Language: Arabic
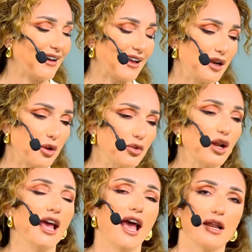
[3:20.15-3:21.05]
خلينا نقول
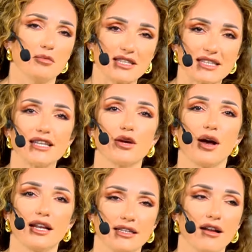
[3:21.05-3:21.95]
هالمسيره
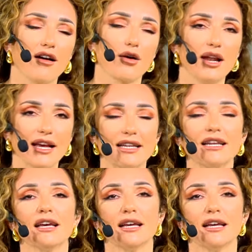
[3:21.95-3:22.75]
وهالعلاقه ولكن